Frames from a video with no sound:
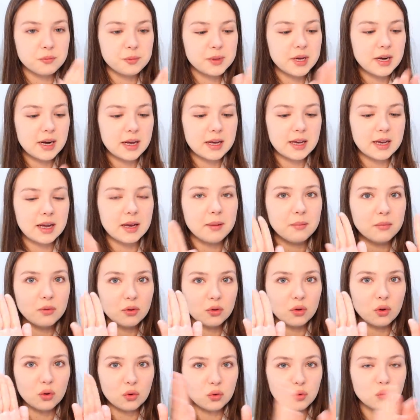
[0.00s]
bien la crème
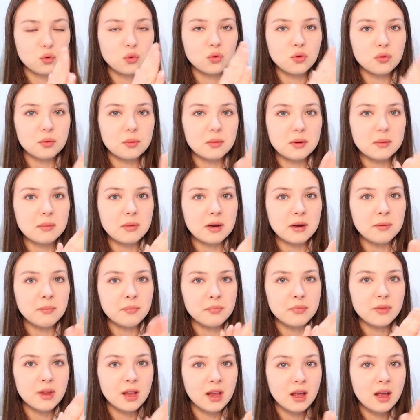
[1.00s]
dans toutes mes mains.
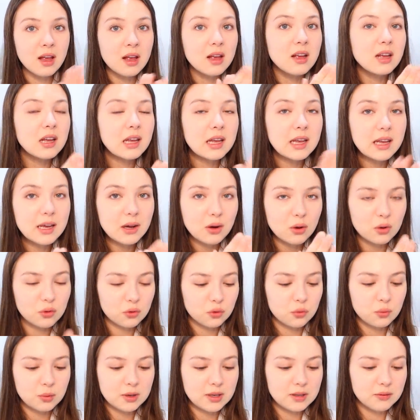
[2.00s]
Et
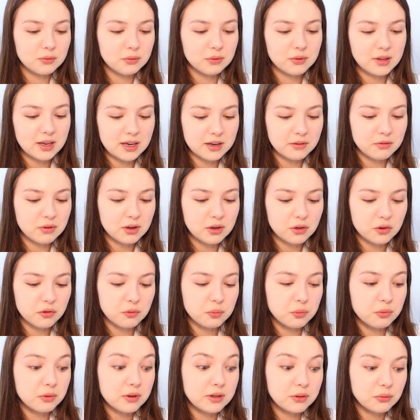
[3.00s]
ensuite, vous allez voir que vous
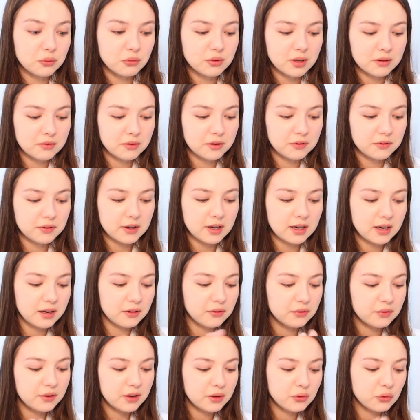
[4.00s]
pouvez tout à fait faire
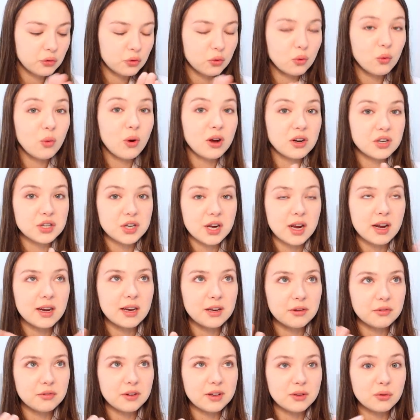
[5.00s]
l'effet du gouacha,
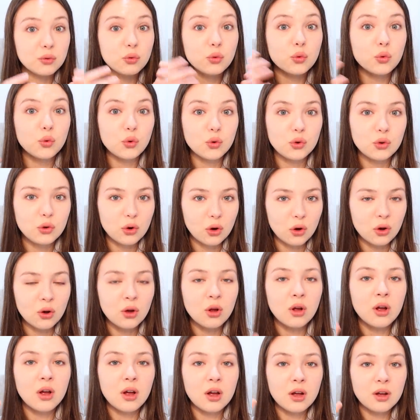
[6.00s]
l'effet sculptant,
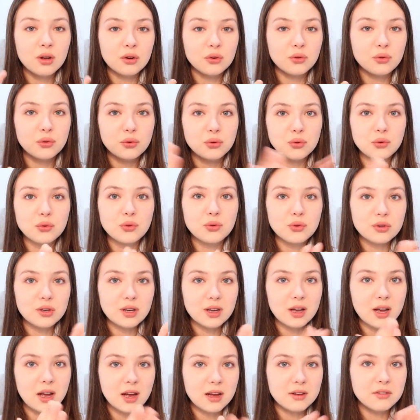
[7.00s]
juste
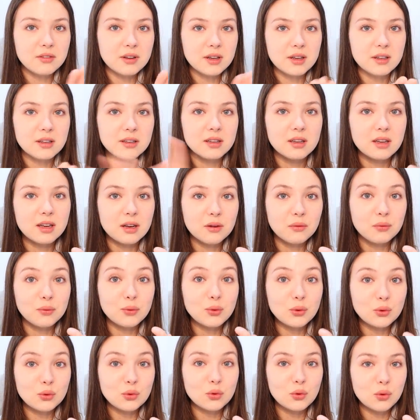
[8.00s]
avec
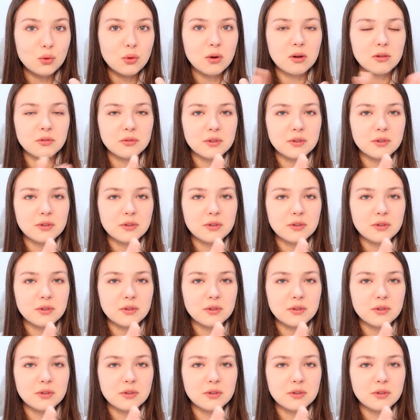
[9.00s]
vos os en